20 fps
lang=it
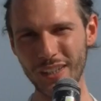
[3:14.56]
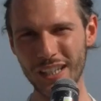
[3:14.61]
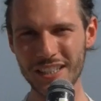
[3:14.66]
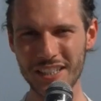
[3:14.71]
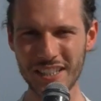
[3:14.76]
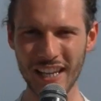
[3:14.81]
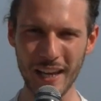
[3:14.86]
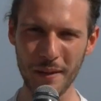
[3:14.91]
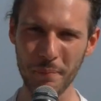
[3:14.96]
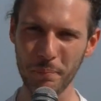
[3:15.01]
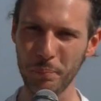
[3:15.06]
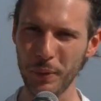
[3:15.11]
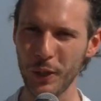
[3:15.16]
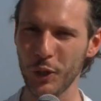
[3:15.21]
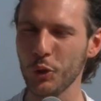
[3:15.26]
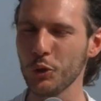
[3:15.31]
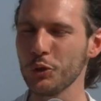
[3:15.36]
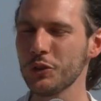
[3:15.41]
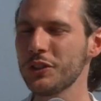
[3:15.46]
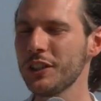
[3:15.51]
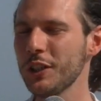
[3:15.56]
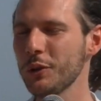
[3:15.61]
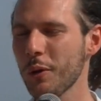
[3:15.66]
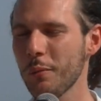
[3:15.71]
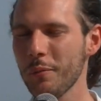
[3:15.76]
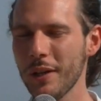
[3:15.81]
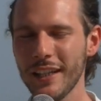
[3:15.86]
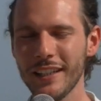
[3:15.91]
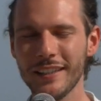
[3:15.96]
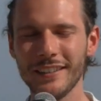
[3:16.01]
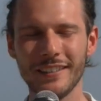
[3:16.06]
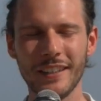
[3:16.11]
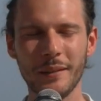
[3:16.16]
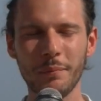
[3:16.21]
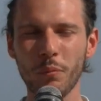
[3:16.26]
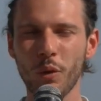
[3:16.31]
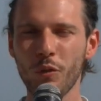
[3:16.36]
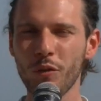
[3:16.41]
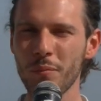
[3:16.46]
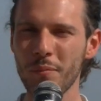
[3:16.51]
sempre, continuamente
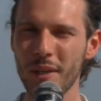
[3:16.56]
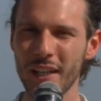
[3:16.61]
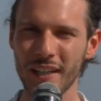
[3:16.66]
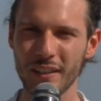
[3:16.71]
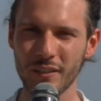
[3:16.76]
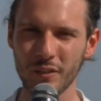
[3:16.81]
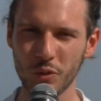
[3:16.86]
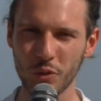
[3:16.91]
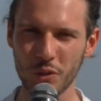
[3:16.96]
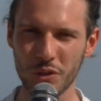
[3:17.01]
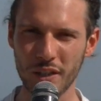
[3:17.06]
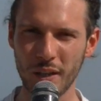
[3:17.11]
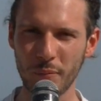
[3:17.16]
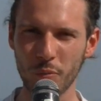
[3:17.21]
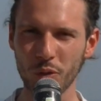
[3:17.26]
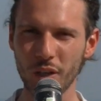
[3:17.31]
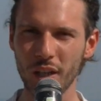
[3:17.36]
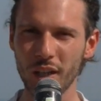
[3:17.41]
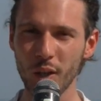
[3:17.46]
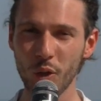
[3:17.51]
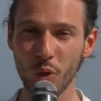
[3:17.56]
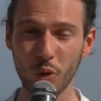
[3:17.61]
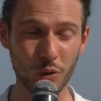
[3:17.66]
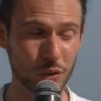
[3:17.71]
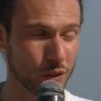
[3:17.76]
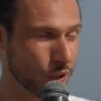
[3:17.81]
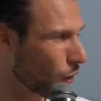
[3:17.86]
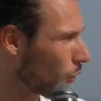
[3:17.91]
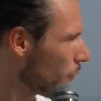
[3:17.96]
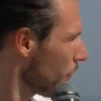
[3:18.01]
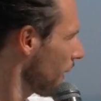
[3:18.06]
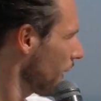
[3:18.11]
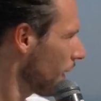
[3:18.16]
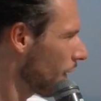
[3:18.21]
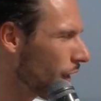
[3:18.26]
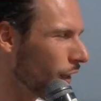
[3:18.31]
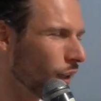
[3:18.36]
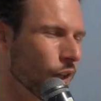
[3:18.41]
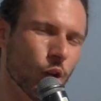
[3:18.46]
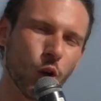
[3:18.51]
in movimento, siamo delle onde, come,
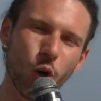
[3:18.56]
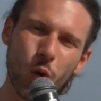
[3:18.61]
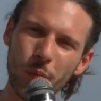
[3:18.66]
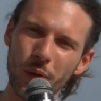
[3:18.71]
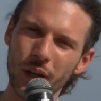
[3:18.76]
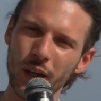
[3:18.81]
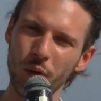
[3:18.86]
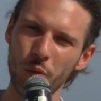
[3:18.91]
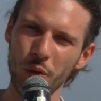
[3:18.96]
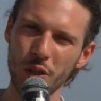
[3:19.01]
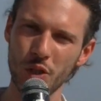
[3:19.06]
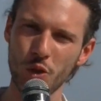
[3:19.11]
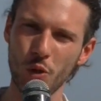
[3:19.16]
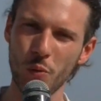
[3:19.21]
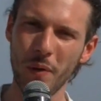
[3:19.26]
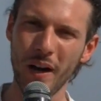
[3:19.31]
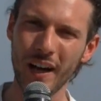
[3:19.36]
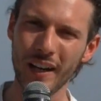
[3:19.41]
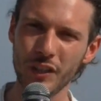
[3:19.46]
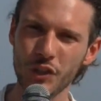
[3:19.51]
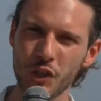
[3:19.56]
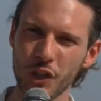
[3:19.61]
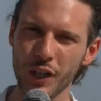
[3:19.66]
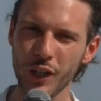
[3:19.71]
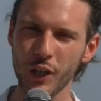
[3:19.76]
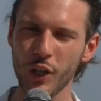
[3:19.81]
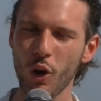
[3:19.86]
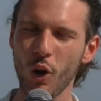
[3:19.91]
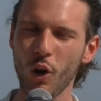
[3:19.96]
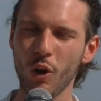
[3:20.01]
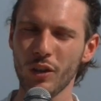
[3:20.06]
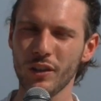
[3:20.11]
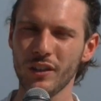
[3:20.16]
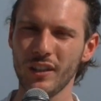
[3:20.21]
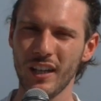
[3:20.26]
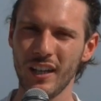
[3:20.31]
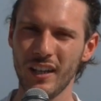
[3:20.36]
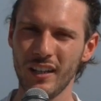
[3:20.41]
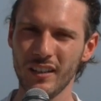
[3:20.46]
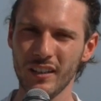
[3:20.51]
come questo mare ci
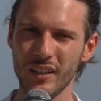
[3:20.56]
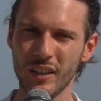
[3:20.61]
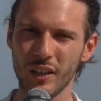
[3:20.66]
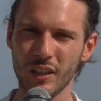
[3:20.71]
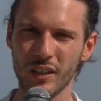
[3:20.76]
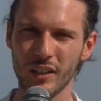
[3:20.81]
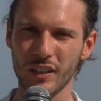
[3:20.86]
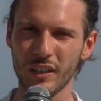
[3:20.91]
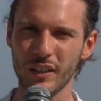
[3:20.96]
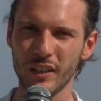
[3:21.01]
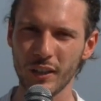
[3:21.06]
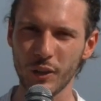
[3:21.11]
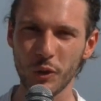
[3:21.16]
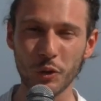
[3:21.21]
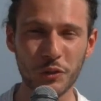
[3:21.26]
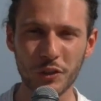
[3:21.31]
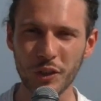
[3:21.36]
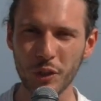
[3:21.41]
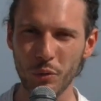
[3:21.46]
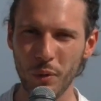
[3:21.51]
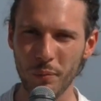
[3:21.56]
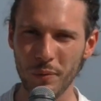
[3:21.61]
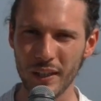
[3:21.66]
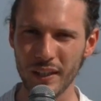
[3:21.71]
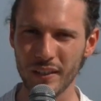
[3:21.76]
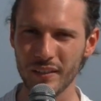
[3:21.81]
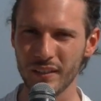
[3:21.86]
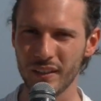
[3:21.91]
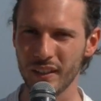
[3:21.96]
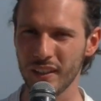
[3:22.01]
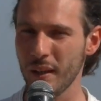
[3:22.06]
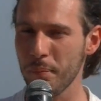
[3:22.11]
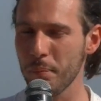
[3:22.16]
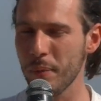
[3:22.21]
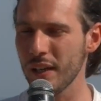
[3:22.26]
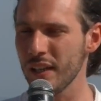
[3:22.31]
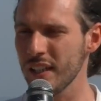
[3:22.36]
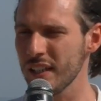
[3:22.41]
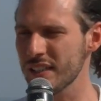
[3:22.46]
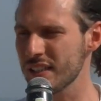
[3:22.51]
ricorda eh, continuamente ed è
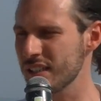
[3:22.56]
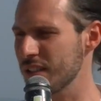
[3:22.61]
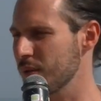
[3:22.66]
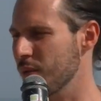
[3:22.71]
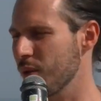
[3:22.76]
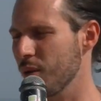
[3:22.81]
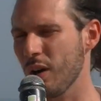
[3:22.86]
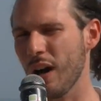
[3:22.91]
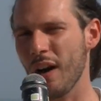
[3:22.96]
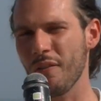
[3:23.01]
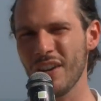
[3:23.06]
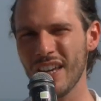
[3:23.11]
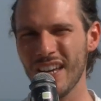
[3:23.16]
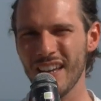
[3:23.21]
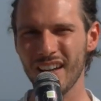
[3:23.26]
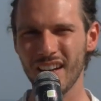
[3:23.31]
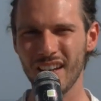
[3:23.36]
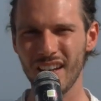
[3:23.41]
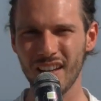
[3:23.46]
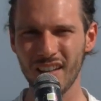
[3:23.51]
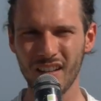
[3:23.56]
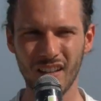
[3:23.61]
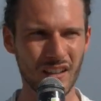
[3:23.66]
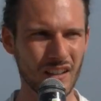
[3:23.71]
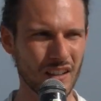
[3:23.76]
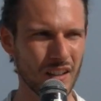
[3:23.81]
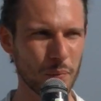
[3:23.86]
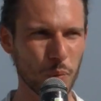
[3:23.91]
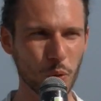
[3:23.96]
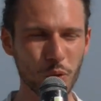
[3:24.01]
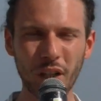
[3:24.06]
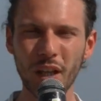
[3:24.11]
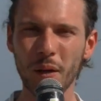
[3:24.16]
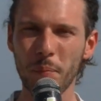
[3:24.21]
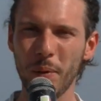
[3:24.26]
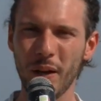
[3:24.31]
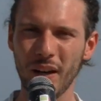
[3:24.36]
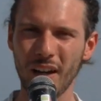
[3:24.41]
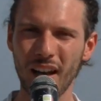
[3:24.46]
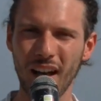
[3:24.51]
bellissimo avere poter
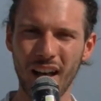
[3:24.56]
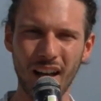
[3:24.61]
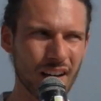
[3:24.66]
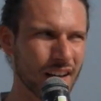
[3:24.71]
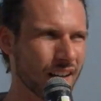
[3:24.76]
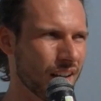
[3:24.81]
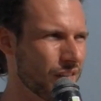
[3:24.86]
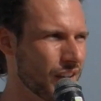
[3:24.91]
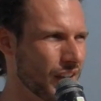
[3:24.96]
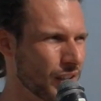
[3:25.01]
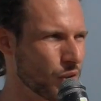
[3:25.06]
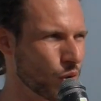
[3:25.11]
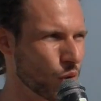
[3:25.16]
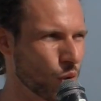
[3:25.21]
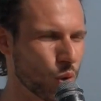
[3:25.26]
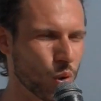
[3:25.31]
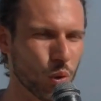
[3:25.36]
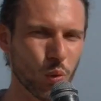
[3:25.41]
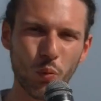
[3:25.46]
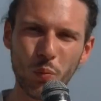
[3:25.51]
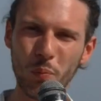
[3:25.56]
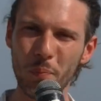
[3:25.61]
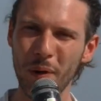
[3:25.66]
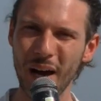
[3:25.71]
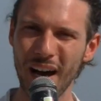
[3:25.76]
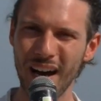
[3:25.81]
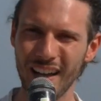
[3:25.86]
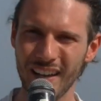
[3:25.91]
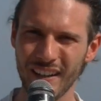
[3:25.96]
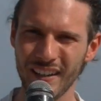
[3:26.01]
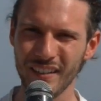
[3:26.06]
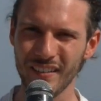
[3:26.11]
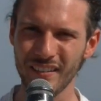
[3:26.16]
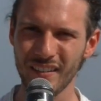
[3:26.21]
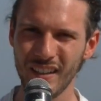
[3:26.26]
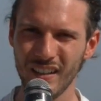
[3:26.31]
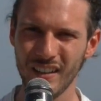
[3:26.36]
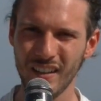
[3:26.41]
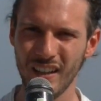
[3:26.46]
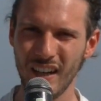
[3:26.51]
parlare avendo un mare
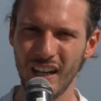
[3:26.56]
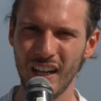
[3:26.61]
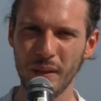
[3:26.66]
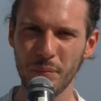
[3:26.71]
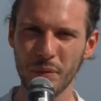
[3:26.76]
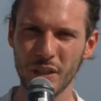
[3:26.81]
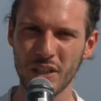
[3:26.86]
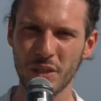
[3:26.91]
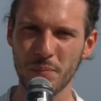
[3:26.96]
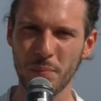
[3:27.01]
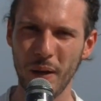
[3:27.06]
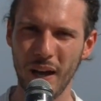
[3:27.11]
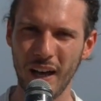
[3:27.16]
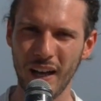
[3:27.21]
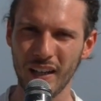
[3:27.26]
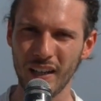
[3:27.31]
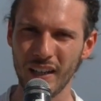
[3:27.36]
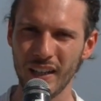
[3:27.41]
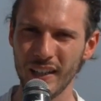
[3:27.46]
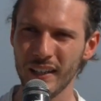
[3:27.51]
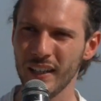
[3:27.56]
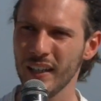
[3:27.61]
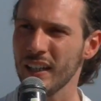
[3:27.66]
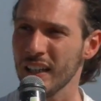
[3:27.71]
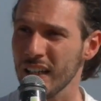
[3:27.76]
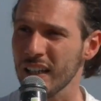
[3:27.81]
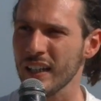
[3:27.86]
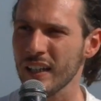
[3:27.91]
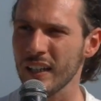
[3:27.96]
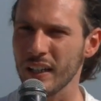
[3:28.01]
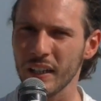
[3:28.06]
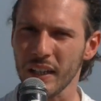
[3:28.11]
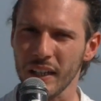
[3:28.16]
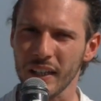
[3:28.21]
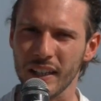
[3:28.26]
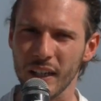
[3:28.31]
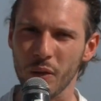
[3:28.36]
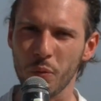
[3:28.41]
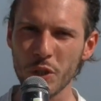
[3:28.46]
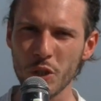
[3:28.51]
alle mie spalle, eh,
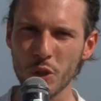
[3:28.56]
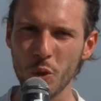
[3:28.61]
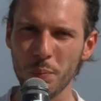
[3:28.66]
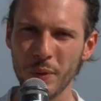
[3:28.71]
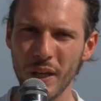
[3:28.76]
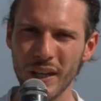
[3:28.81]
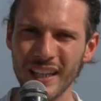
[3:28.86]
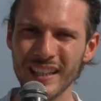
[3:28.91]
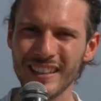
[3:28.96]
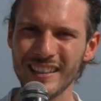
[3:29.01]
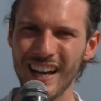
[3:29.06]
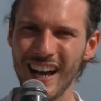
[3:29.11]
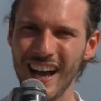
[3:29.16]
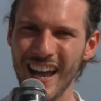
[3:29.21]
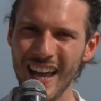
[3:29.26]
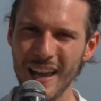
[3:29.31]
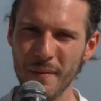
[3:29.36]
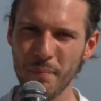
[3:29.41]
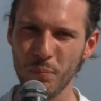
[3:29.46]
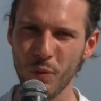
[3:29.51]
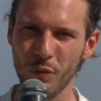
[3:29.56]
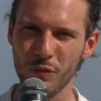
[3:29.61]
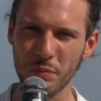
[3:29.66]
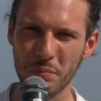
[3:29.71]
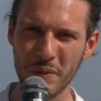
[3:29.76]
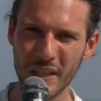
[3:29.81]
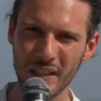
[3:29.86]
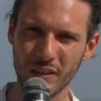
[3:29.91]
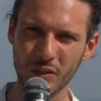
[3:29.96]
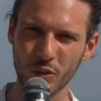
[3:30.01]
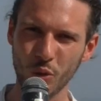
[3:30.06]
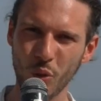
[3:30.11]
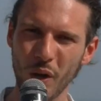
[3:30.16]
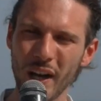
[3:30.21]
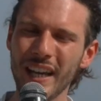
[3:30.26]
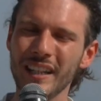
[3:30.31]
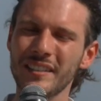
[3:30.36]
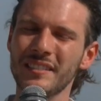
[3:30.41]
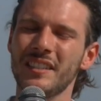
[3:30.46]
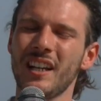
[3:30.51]
che questo pianeta è movimento,
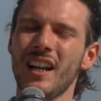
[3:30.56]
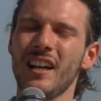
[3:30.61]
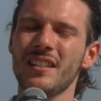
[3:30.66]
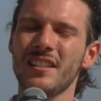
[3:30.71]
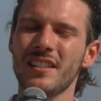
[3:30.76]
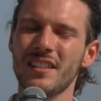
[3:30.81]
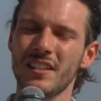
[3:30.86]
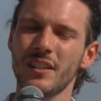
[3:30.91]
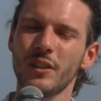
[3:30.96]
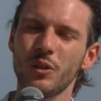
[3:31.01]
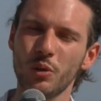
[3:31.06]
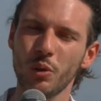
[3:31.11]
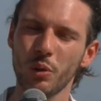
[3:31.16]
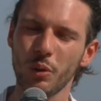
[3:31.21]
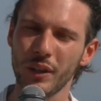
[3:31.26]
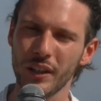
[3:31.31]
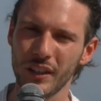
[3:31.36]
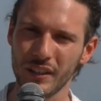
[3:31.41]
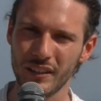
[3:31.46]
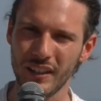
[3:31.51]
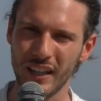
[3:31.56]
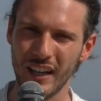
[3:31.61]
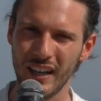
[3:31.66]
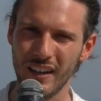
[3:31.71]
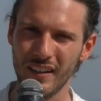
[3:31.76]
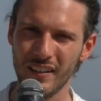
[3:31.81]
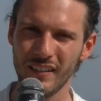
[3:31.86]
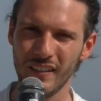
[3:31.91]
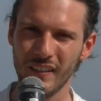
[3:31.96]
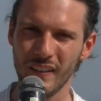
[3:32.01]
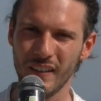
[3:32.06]
è transitorietà,